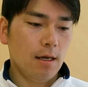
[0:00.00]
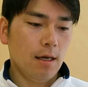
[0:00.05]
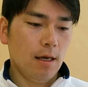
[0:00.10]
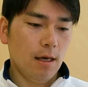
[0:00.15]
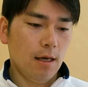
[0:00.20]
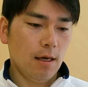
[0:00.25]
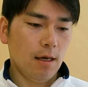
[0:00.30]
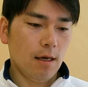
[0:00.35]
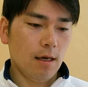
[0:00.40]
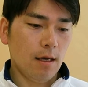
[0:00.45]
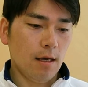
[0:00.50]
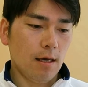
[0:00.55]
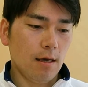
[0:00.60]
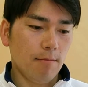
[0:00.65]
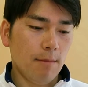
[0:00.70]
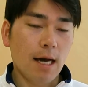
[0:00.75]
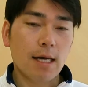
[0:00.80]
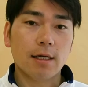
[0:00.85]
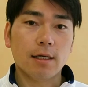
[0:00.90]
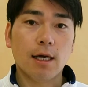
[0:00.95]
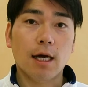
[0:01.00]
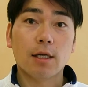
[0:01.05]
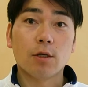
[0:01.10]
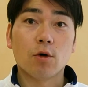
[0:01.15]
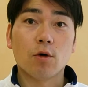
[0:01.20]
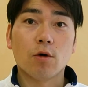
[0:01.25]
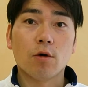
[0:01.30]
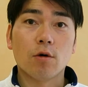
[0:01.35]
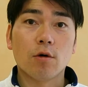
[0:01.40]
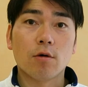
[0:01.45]
えー、まああ
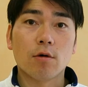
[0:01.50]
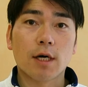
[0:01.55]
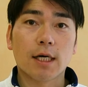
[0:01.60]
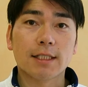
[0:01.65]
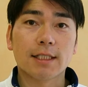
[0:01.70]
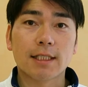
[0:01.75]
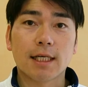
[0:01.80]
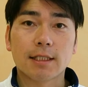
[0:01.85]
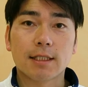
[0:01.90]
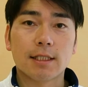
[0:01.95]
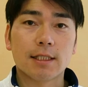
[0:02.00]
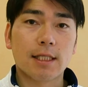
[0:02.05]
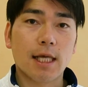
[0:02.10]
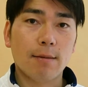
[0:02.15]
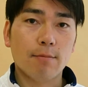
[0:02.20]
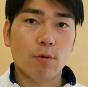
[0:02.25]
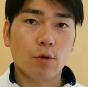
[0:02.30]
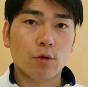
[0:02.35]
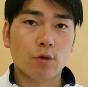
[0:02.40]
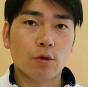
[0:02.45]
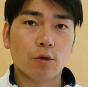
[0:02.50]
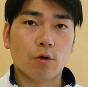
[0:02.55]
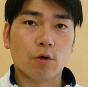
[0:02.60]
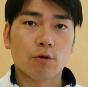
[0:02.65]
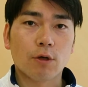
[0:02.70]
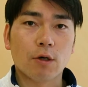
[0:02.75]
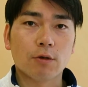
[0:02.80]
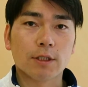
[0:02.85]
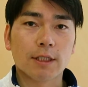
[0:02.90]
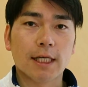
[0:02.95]
のガチガチ専門というこ
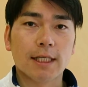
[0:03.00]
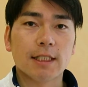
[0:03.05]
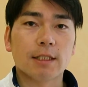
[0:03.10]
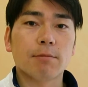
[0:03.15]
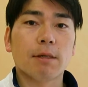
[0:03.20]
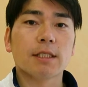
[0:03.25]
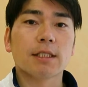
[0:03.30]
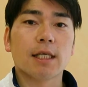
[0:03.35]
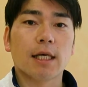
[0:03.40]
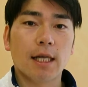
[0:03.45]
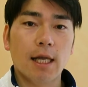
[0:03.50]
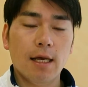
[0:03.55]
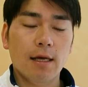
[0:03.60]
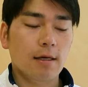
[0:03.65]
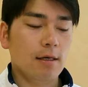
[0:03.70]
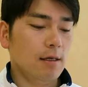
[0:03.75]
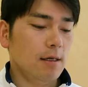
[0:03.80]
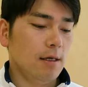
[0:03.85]
とはお伝えしましたね、